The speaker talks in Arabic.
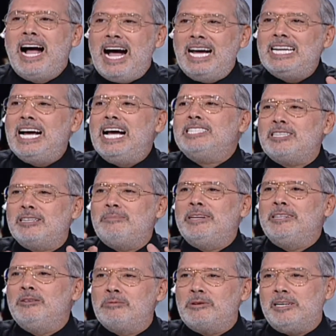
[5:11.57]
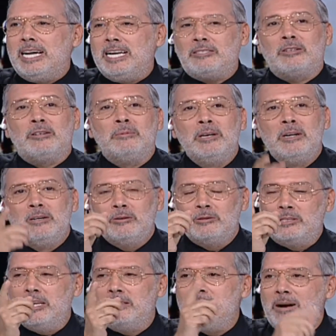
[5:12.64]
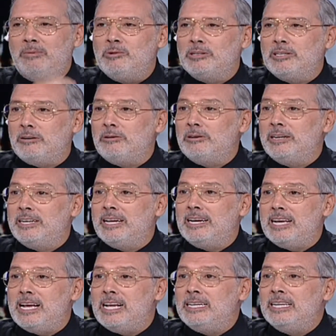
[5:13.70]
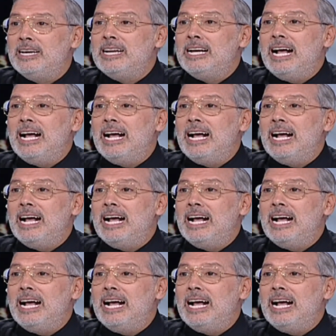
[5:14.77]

على أسر من يمكن أسرهم أستاذ محمود يقول لنا الآن